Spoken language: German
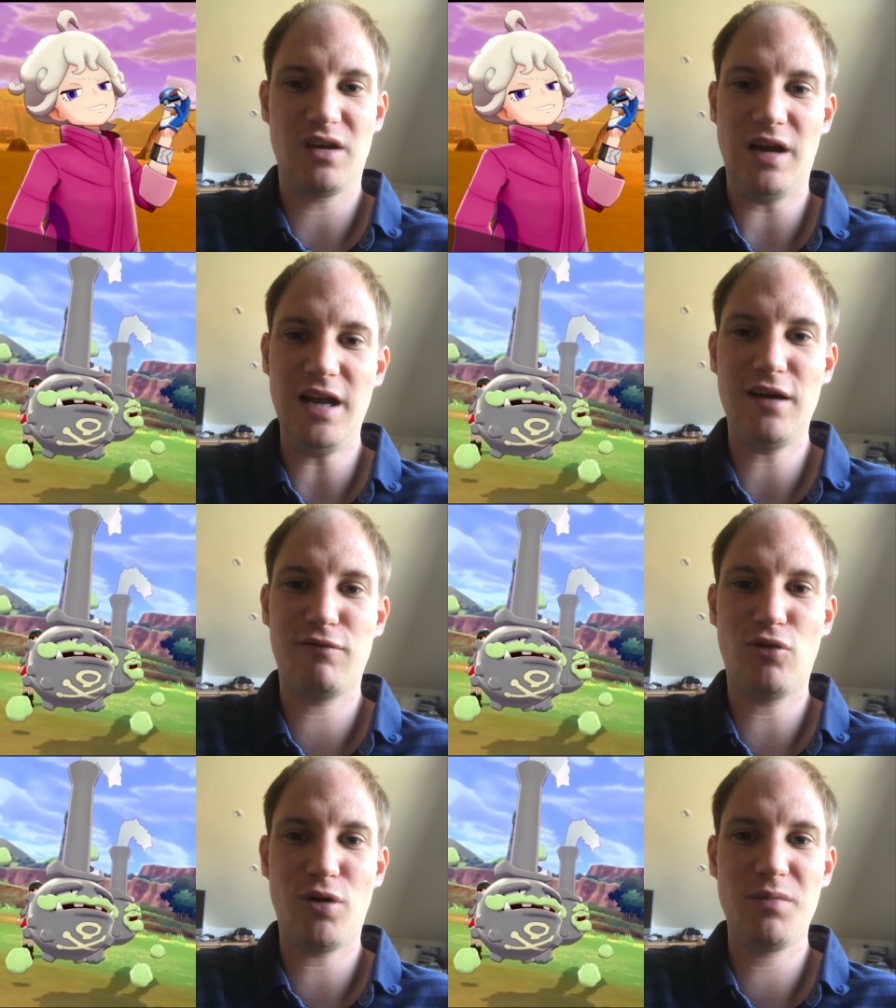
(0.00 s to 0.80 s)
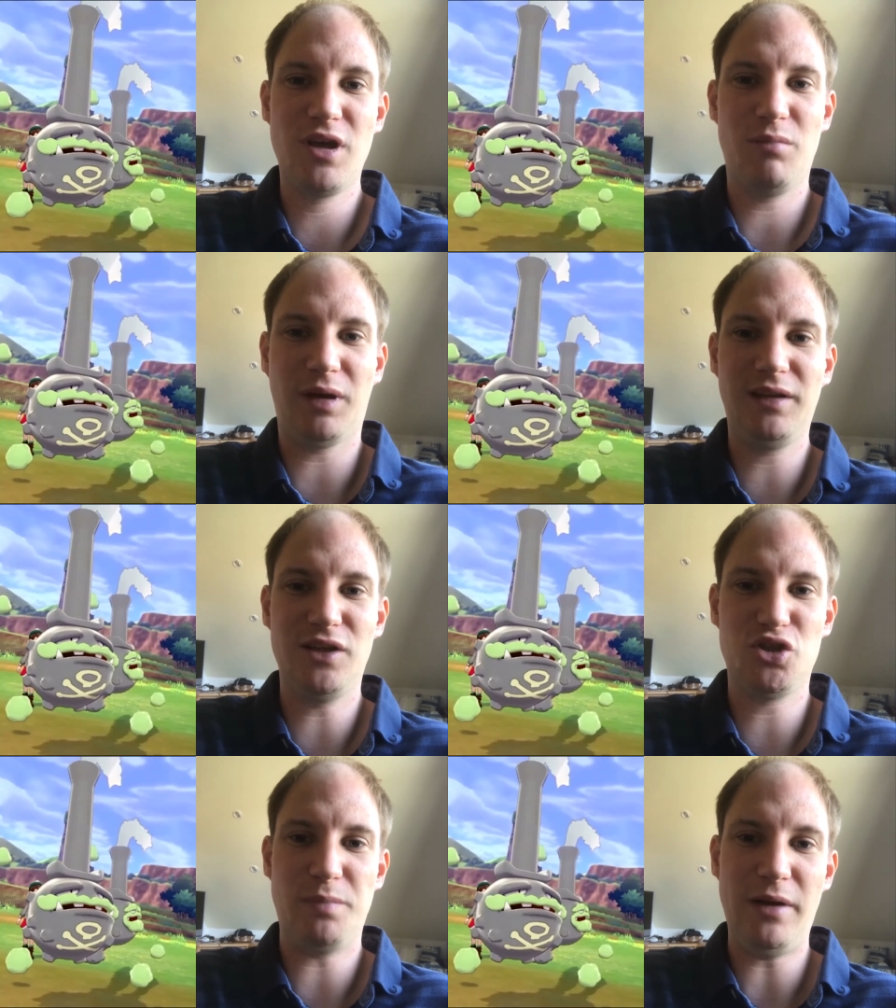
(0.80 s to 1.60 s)
Gala-Form bringt
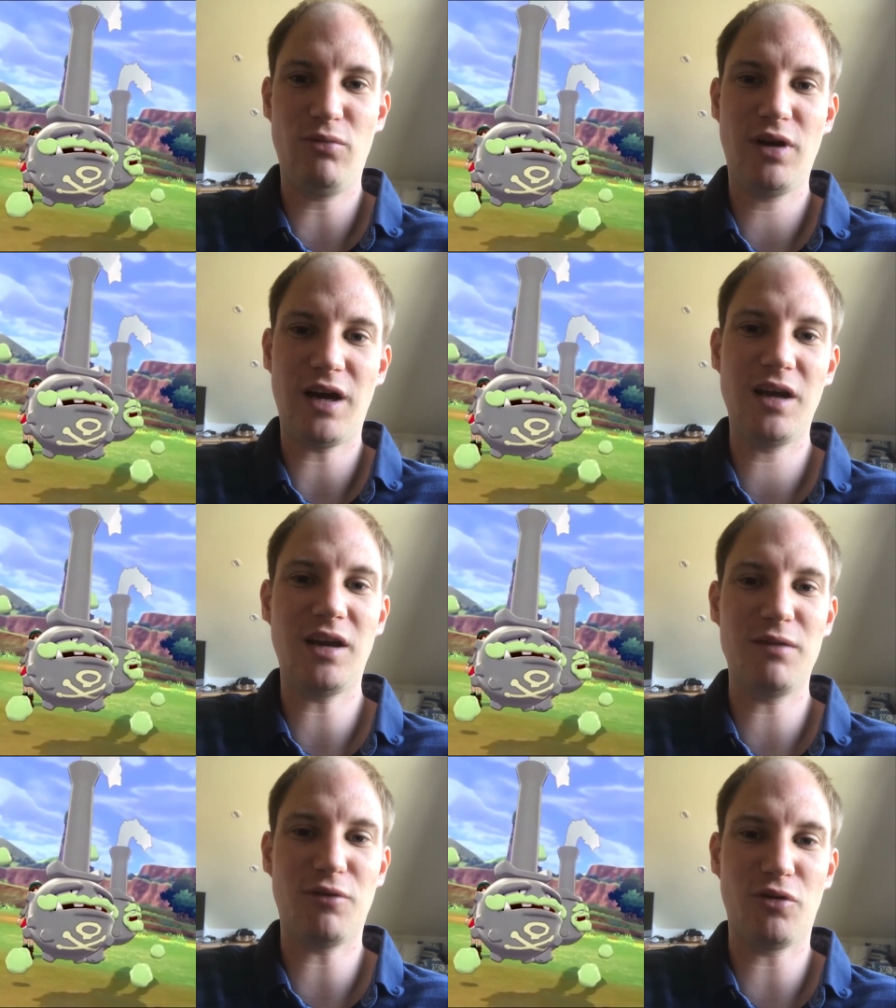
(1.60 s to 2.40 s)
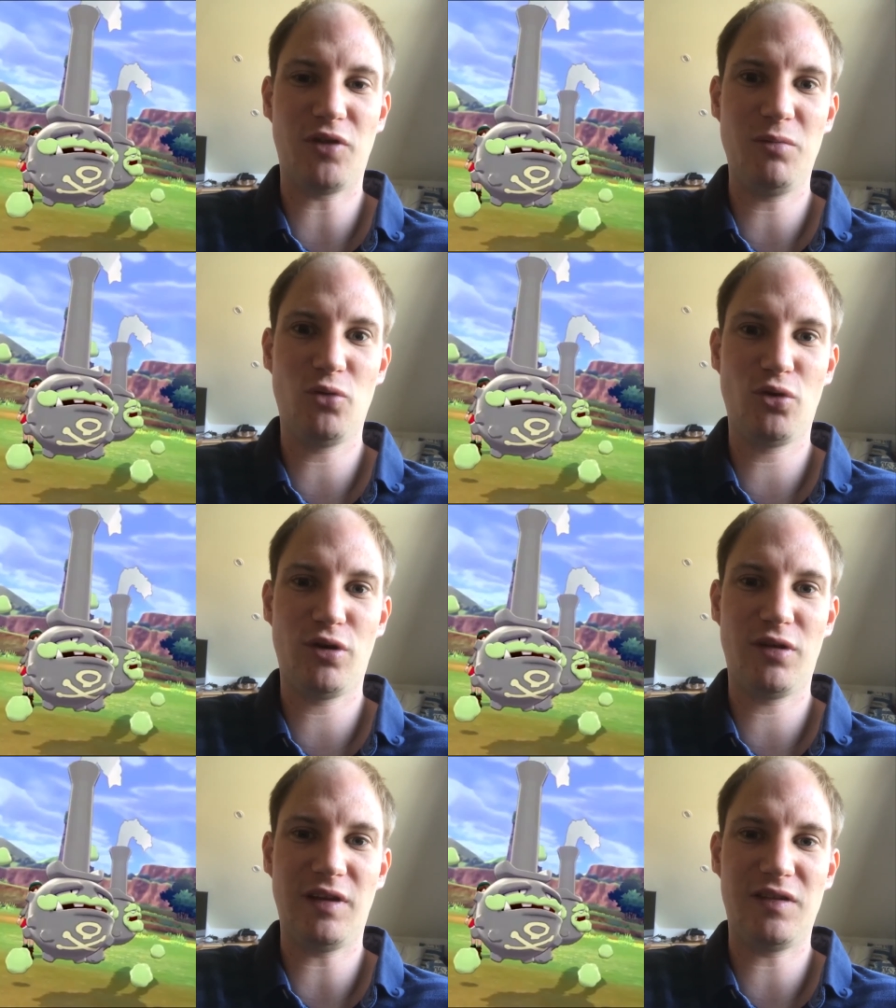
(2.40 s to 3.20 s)
die Spannung rein, einfach aus dem
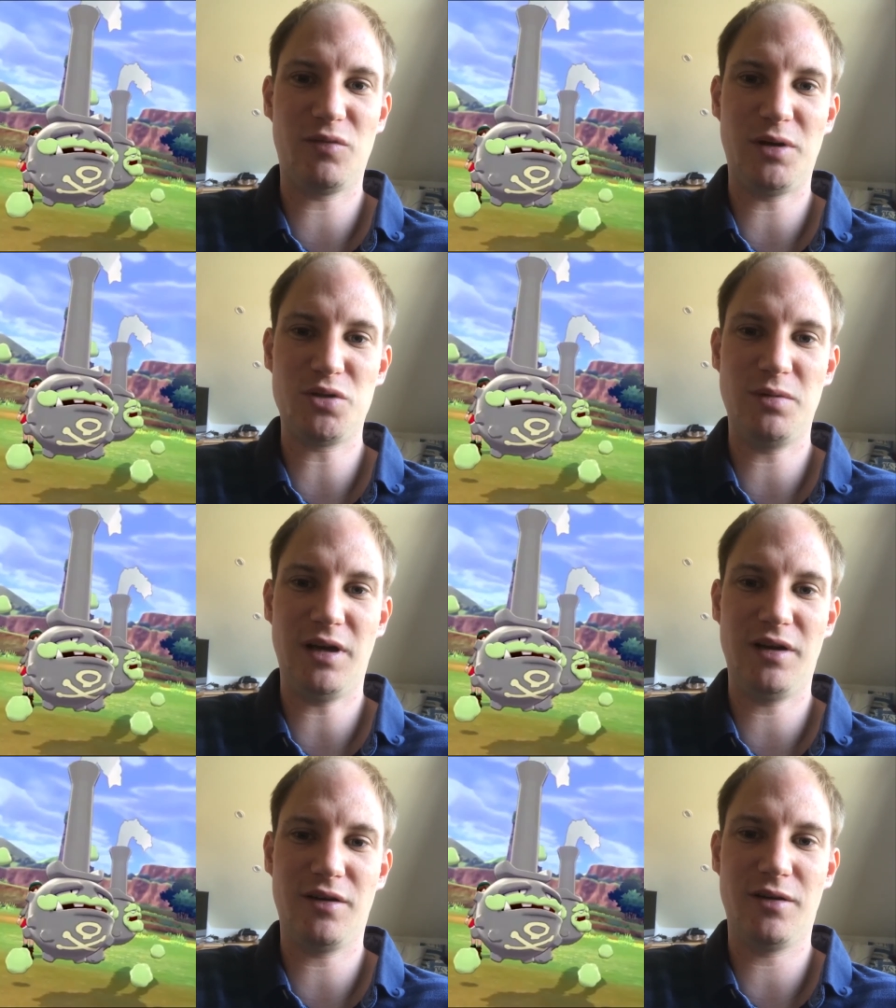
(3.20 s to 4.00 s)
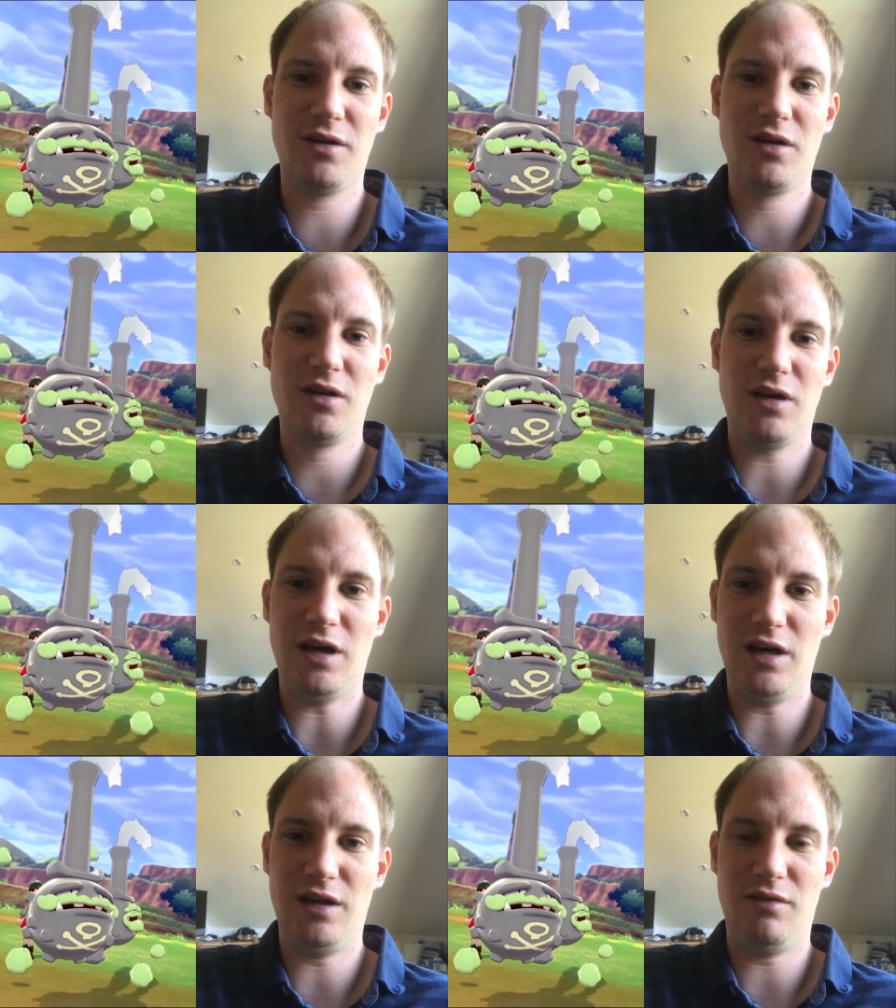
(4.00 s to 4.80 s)
Grunde setzt zum Beispiel einer
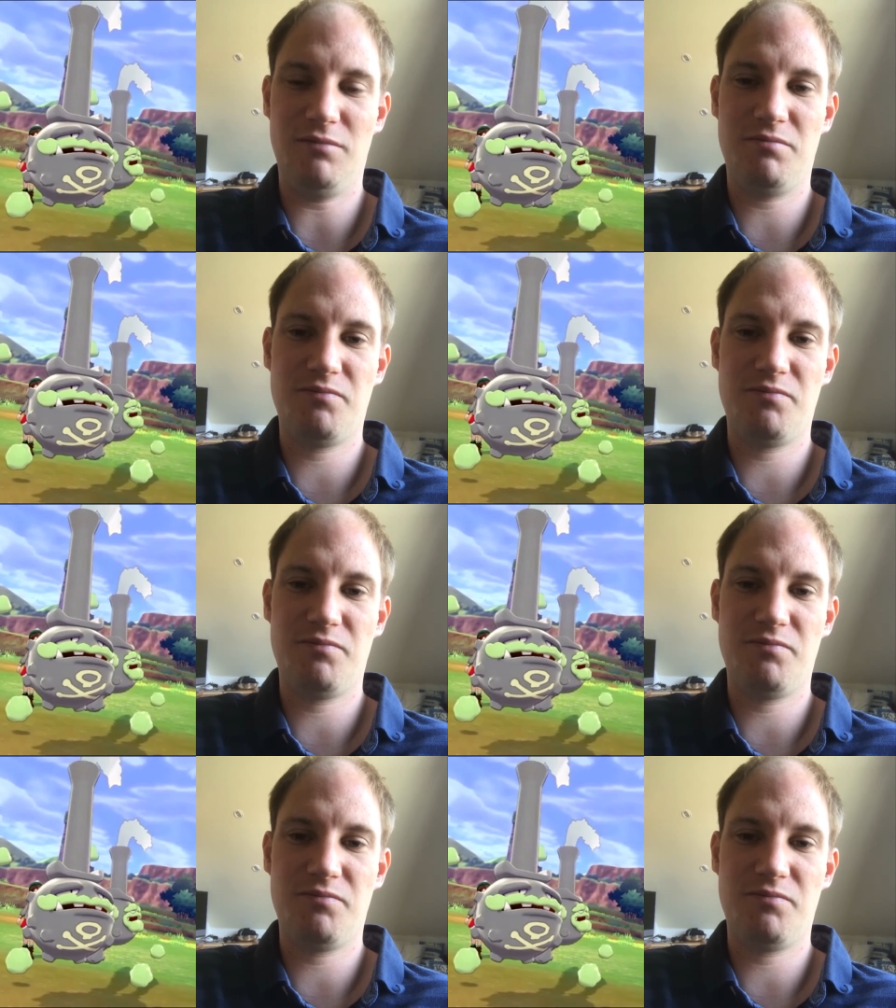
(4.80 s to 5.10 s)
ein